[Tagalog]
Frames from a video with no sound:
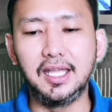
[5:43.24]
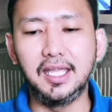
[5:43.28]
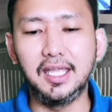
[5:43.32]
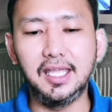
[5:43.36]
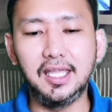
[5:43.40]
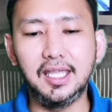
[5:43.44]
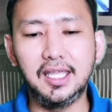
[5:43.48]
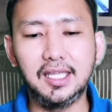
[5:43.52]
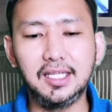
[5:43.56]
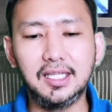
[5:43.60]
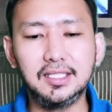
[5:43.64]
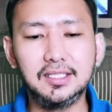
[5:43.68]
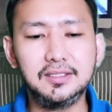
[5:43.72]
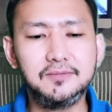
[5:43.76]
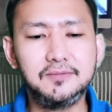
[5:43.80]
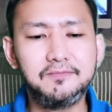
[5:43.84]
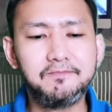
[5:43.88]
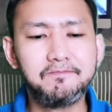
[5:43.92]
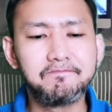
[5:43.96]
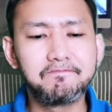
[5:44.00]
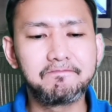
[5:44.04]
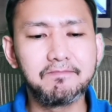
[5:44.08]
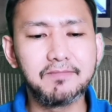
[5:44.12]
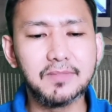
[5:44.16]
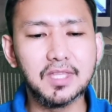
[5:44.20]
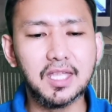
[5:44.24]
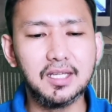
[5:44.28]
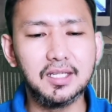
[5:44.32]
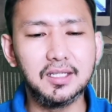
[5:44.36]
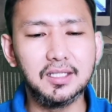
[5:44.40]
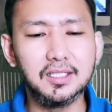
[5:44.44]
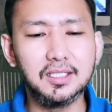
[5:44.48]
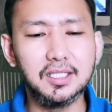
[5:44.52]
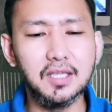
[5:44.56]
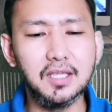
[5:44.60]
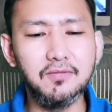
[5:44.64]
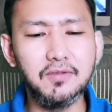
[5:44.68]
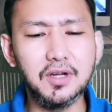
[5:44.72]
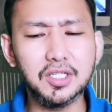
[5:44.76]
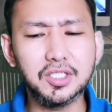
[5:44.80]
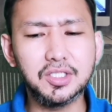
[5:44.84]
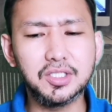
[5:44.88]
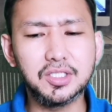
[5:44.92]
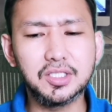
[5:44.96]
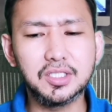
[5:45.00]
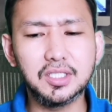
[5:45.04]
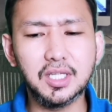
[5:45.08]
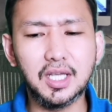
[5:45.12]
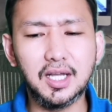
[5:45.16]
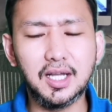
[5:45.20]
And give
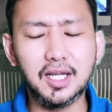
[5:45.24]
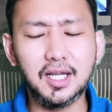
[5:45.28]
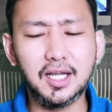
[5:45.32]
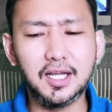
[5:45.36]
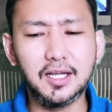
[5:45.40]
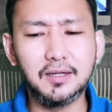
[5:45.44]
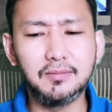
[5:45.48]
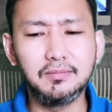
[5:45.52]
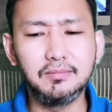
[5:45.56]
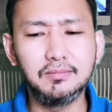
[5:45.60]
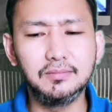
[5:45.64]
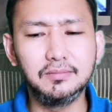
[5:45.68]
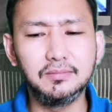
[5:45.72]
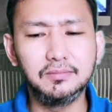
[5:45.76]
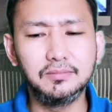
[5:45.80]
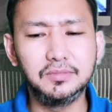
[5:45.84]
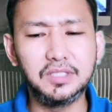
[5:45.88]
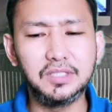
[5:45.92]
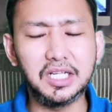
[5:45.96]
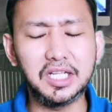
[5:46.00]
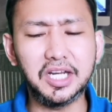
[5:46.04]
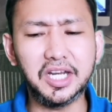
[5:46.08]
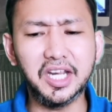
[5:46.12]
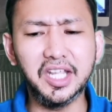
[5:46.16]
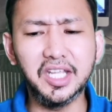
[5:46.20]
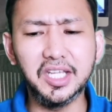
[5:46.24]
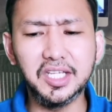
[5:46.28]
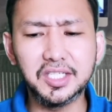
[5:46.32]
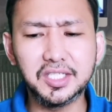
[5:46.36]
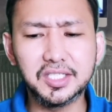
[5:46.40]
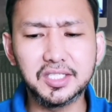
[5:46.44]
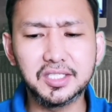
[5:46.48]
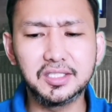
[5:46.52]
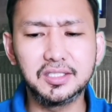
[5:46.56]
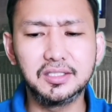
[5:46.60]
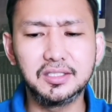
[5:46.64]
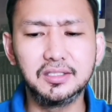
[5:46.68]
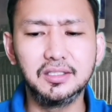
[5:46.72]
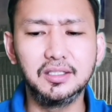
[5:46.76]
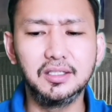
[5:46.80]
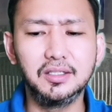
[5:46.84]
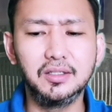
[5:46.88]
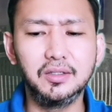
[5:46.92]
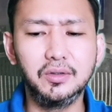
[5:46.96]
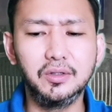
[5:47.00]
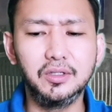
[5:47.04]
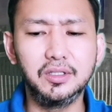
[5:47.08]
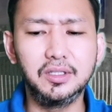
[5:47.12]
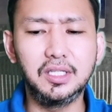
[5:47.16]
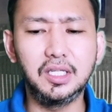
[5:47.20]
us um, the grace
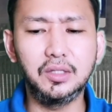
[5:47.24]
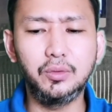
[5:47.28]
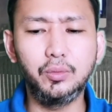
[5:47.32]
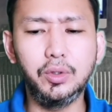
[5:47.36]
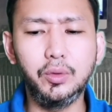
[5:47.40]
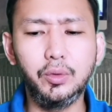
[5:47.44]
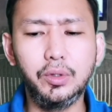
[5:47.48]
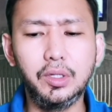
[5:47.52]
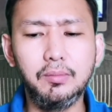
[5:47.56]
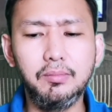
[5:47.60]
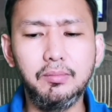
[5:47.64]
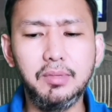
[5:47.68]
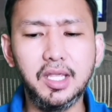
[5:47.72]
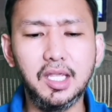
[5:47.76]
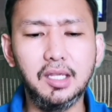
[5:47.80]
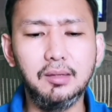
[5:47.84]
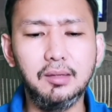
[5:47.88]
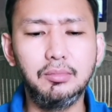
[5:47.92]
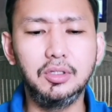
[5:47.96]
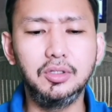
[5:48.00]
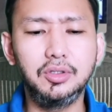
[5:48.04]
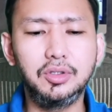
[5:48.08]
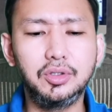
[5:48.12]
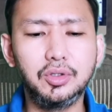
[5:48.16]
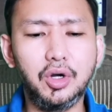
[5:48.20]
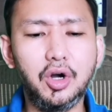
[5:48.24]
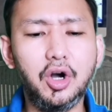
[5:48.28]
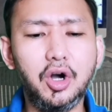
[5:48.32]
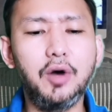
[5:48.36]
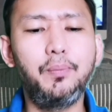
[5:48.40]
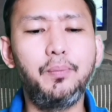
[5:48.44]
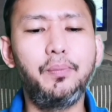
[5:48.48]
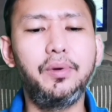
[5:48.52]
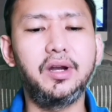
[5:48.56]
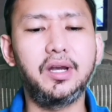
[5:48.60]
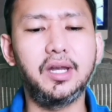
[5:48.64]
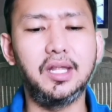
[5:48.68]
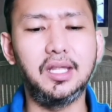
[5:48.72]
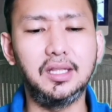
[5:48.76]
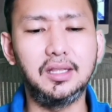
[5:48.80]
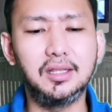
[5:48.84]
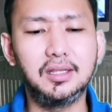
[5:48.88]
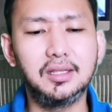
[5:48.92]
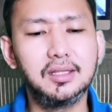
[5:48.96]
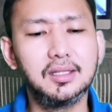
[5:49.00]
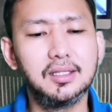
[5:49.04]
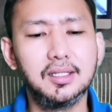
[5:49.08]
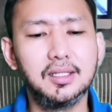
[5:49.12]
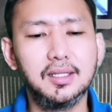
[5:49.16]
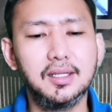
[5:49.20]
that we will be able to operate,
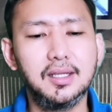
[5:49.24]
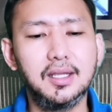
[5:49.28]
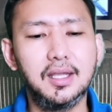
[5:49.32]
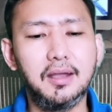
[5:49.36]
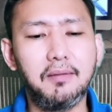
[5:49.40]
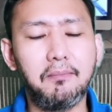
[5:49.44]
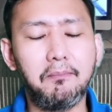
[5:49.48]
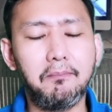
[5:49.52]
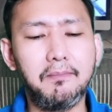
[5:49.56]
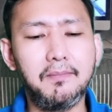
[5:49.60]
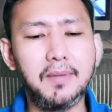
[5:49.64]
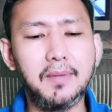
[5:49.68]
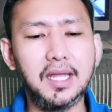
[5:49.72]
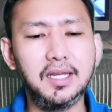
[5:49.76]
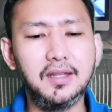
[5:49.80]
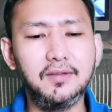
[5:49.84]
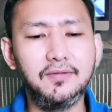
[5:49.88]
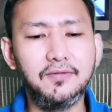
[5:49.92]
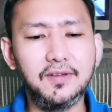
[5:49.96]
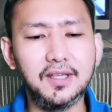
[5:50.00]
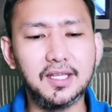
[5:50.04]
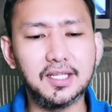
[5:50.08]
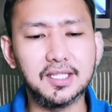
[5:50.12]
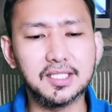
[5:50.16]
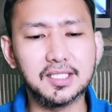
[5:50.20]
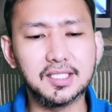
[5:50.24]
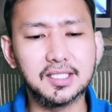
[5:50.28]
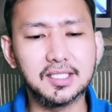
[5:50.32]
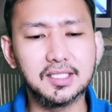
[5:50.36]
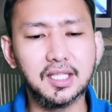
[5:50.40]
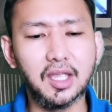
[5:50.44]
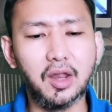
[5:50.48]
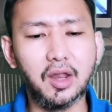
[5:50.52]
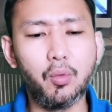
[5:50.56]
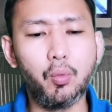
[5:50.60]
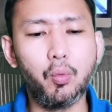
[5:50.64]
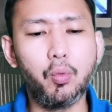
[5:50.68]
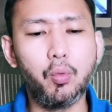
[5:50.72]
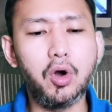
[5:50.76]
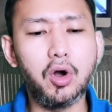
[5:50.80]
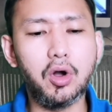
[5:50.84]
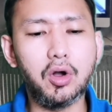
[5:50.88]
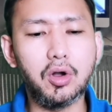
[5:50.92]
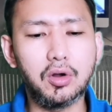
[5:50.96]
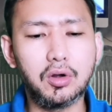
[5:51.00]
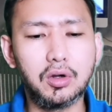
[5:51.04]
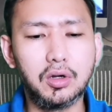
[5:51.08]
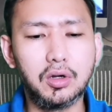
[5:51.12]
manifest, and walk